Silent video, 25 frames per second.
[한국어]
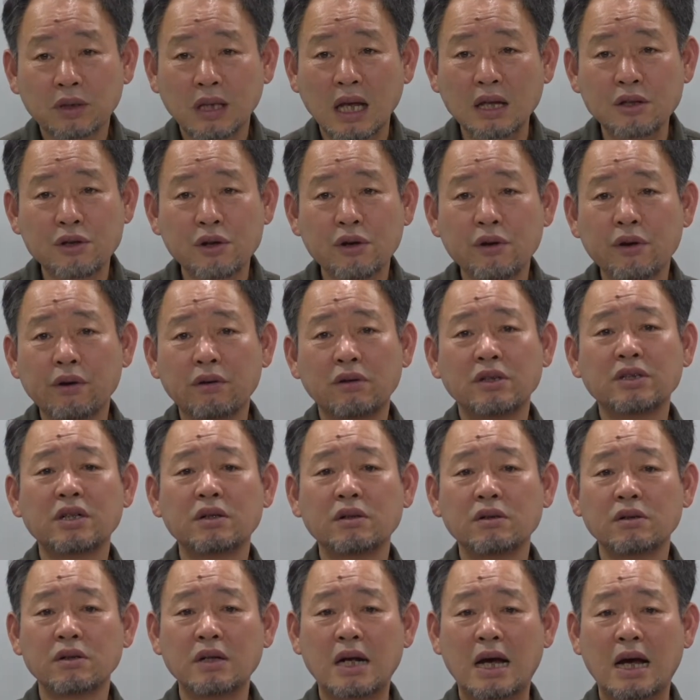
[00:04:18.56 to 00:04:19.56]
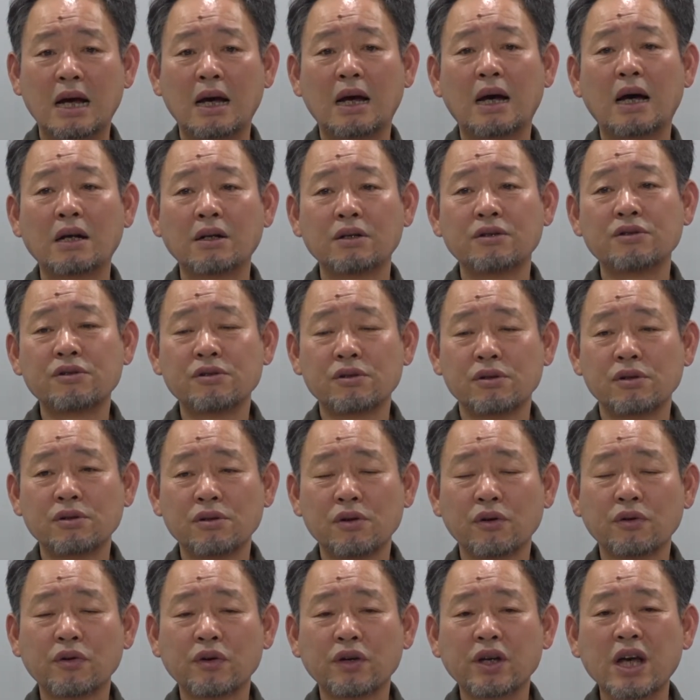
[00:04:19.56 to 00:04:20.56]
단체 여행을 잘 하는
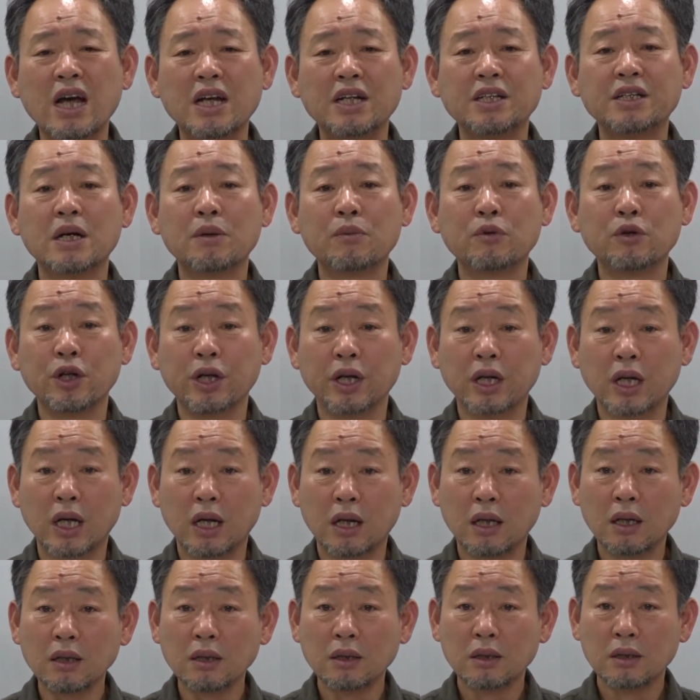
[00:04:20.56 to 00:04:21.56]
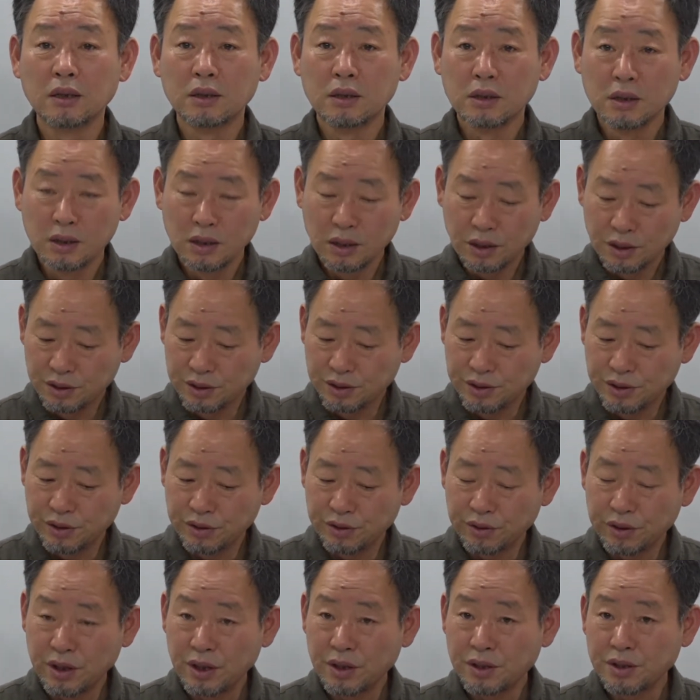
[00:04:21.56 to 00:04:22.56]
성격이 아니다 보니까 그
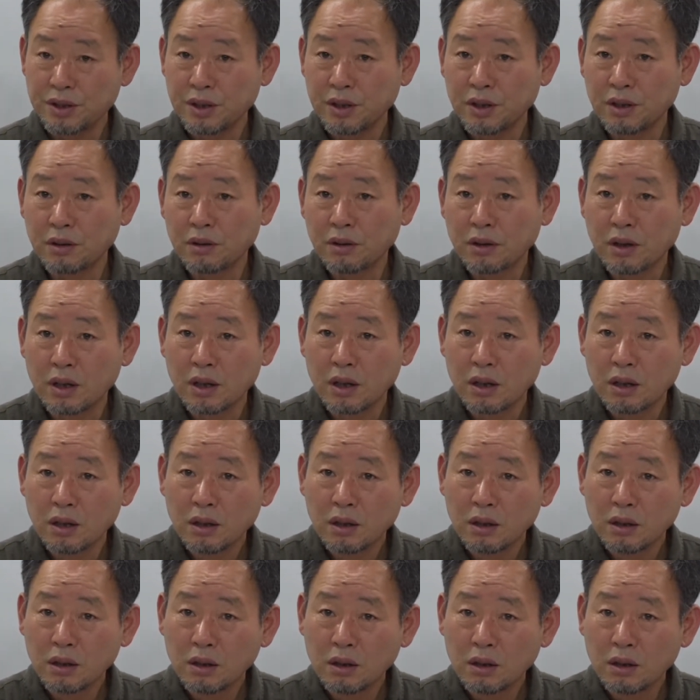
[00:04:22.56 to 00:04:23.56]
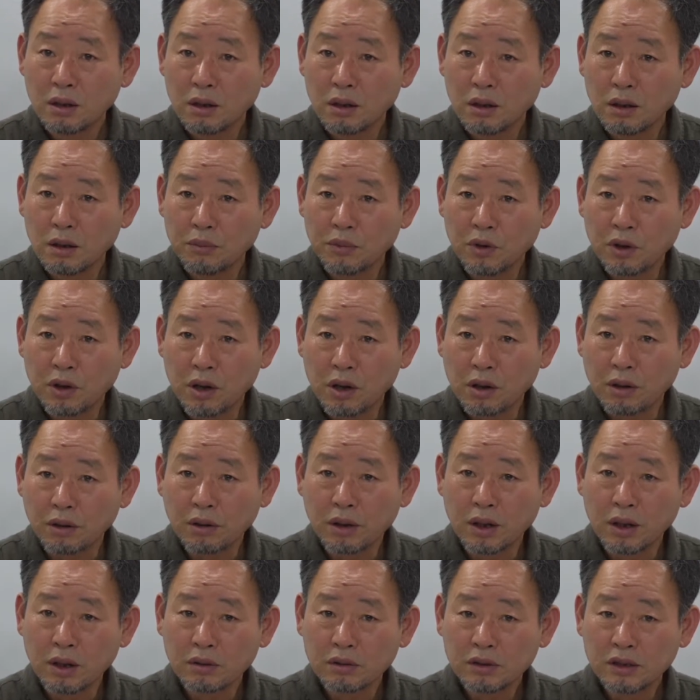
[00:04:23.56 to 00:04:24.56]
지역에 이제 이렇게 뭐라
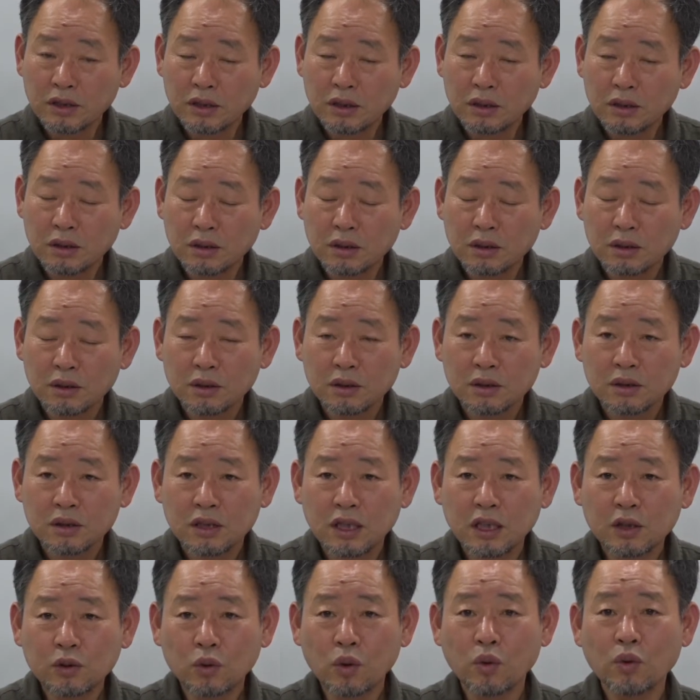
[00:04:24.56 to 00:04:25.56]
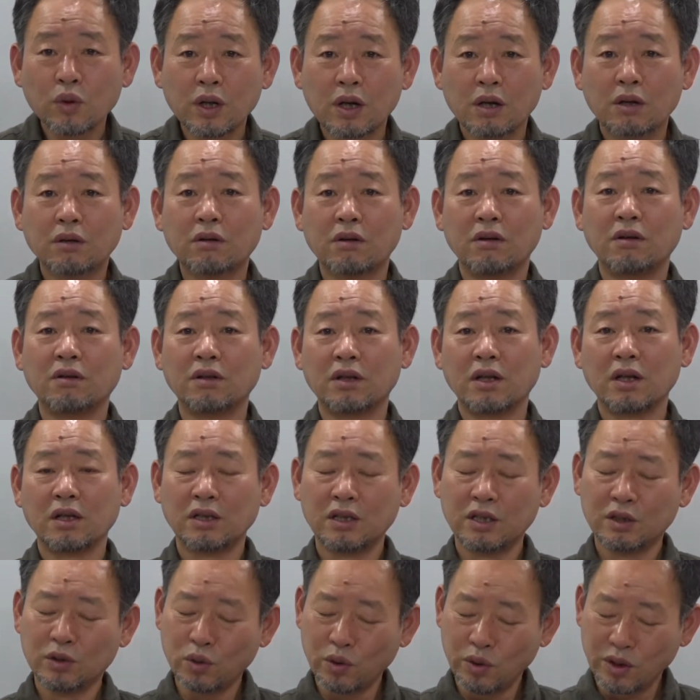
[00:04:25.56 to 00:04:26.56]
그럴까요? 틱톡이라고 그러는데
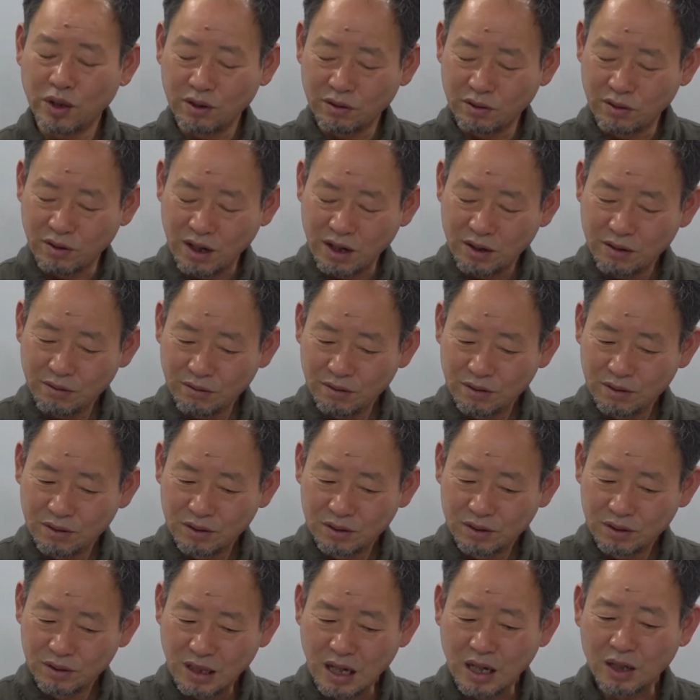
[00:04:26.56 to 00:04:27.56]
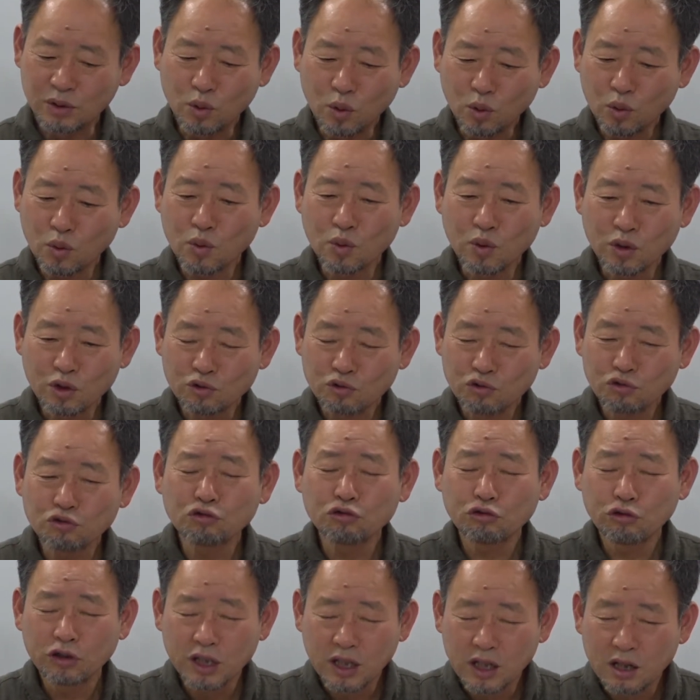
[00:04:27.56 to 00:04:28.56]
틱톡이라고 그러나요? 아 똑똑이
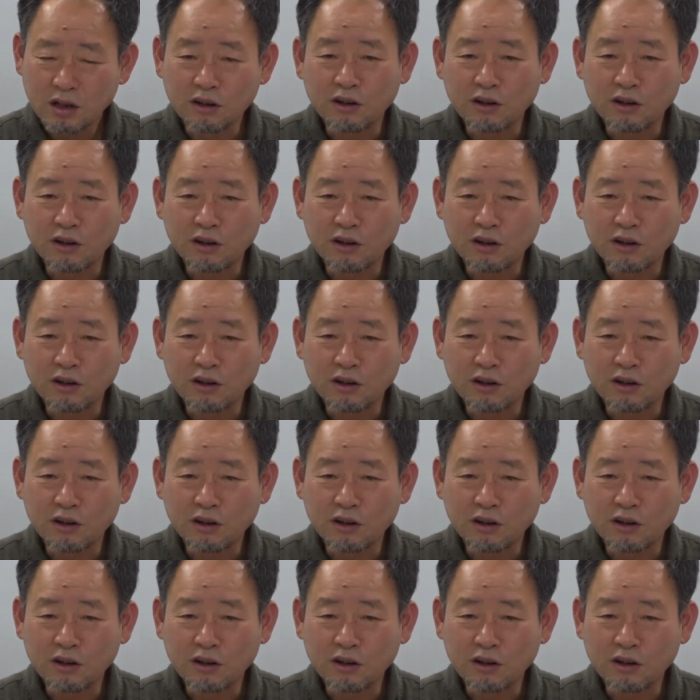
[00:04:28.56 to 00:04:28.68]
뚝뚝이라고